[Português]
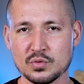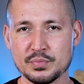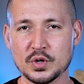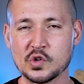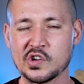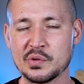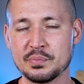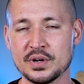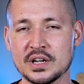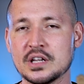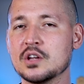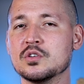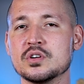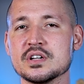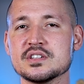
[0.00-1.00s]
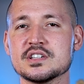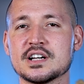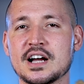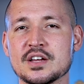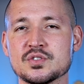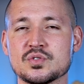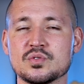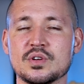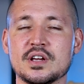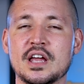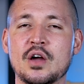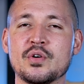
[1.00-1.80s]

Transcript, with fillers: do, microempreendedor nesse caso